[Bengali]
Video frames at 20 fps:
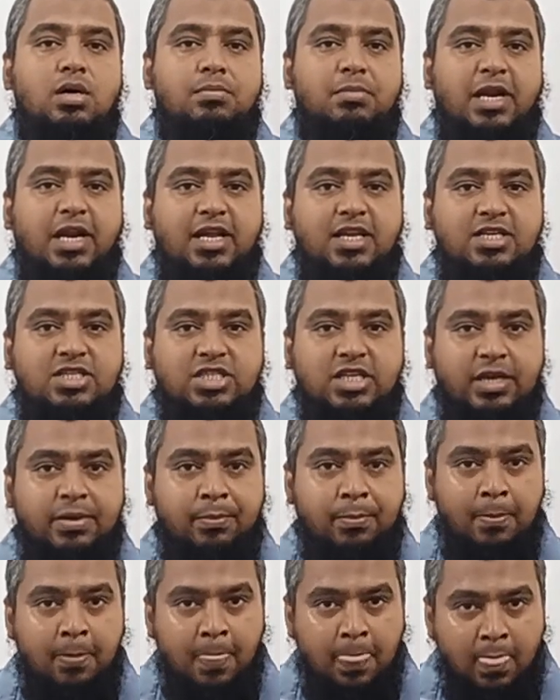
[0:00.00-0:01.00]
মানে ইসে
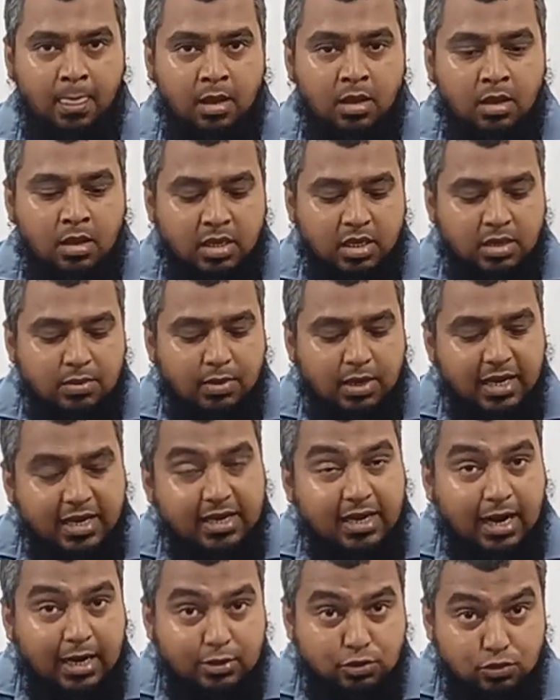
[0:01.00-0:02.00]
কি বলে
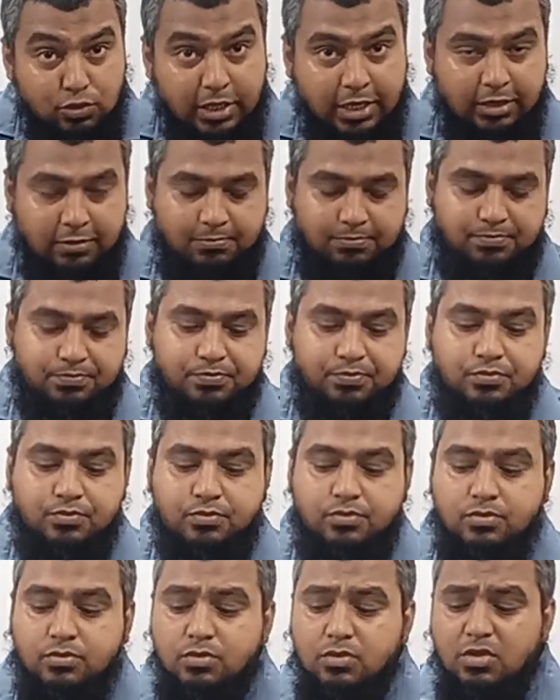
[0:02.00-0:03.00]
কার্টুনে
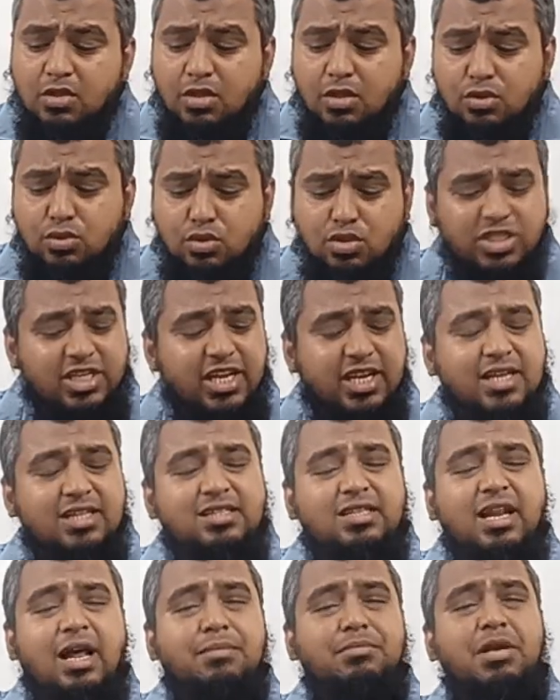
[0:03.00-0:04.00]
তো সেই
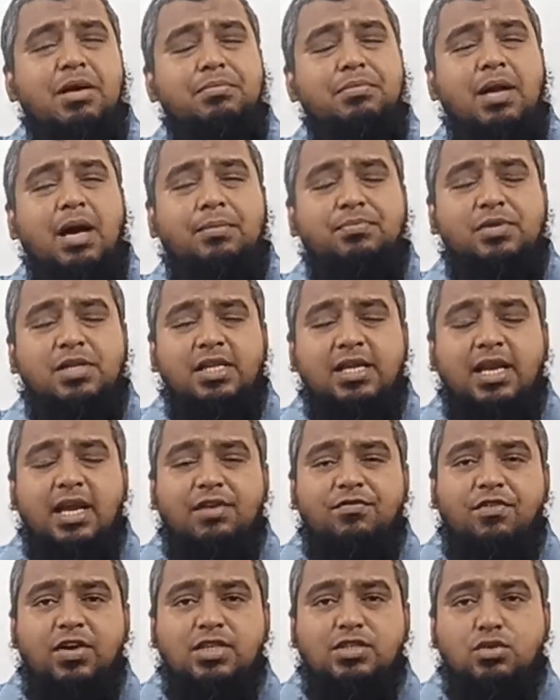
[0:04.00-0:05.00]
ক্ষেত্রে আমি আপনাদেরকে
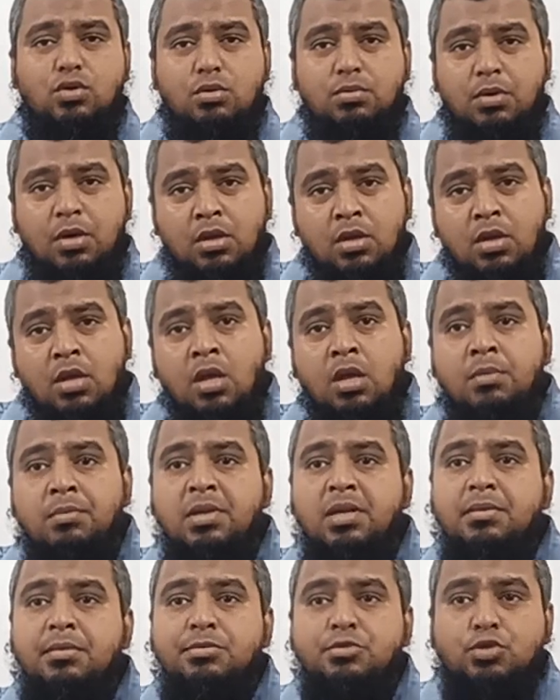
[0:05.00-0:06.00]
অ্যাডভাইস করব
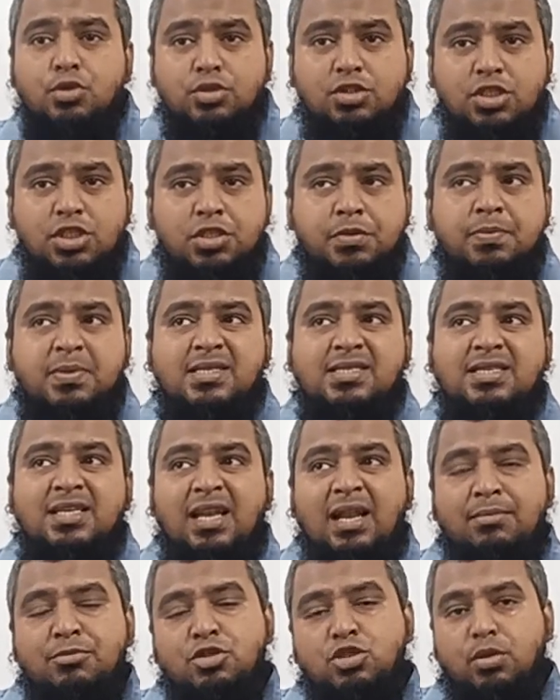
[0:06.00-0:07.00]
মিনিমাম ছত্রিশ পিস নিলে
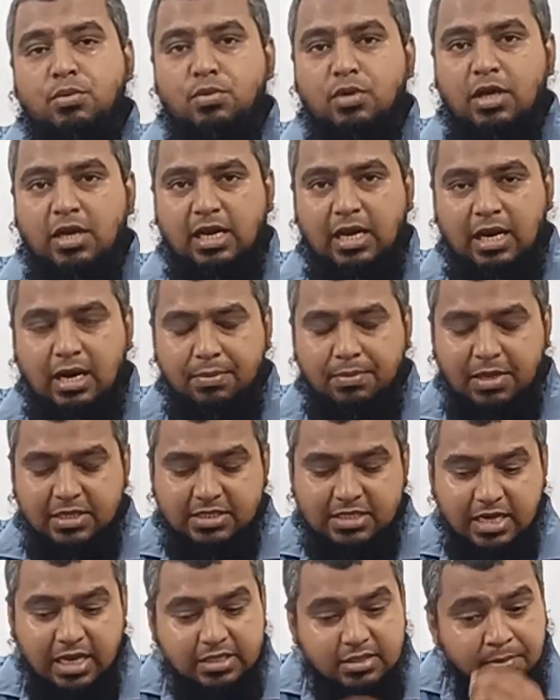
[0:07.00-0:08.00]
আপনি সবগুলো কালার
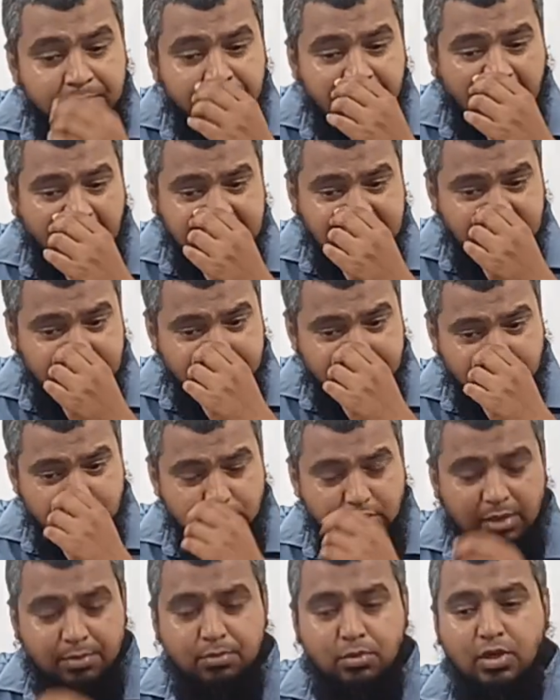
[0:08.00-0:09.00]
পাচ্ছেন আচ্ছা প্রাইসের
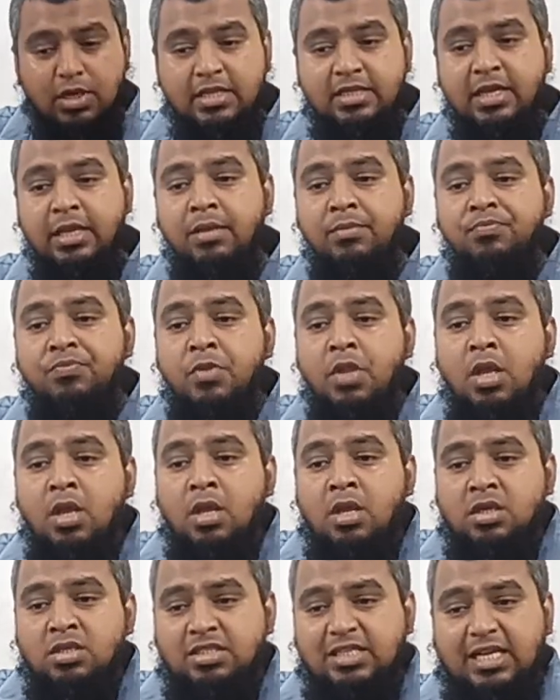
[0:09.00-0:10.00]
ইস্যুটা আমি বলে দিই
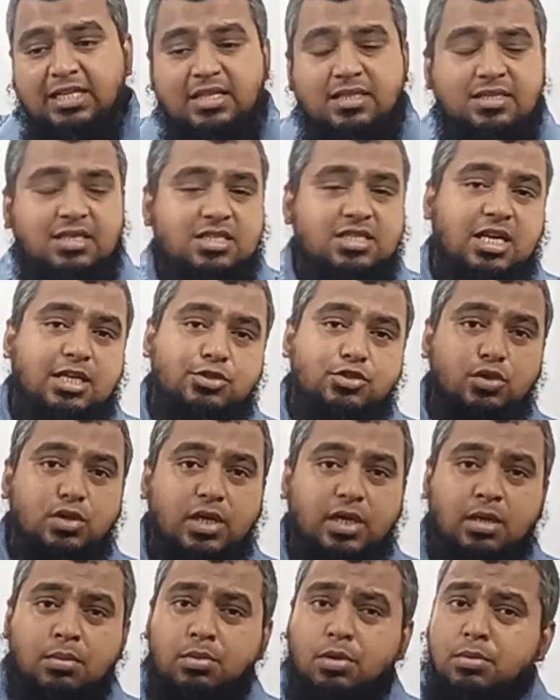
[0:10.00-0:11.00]
সাত হাজার সাতশো
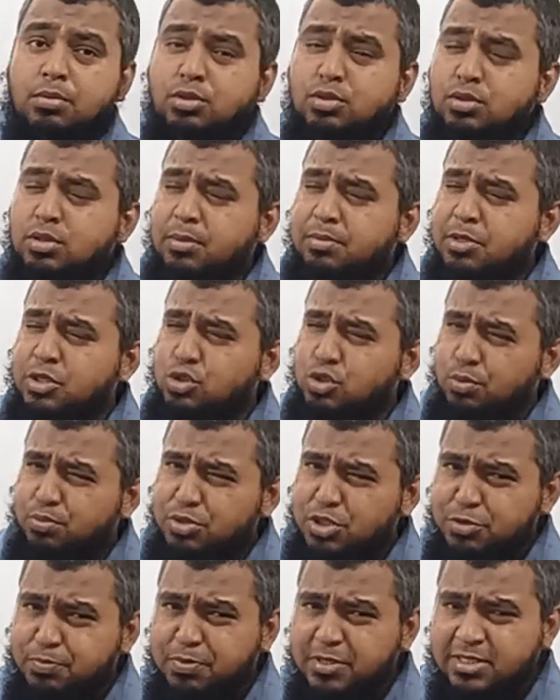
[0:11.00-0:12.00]
টাকা পড়বে যদি আপনি
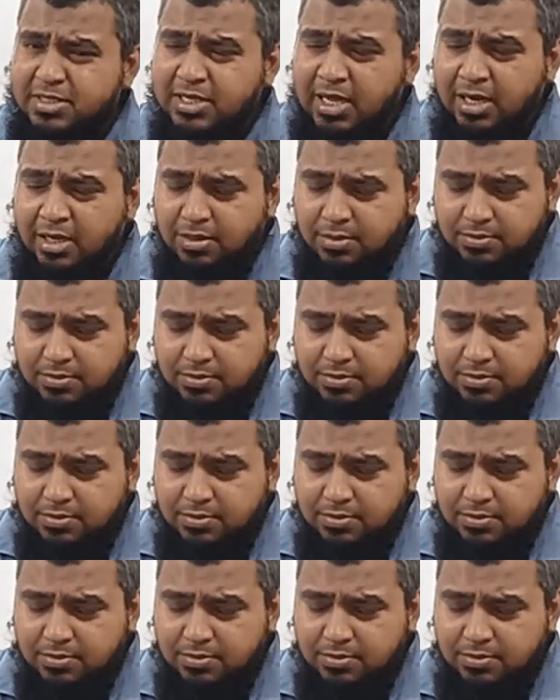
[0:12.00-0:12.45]
চব্বিশ পিস নেন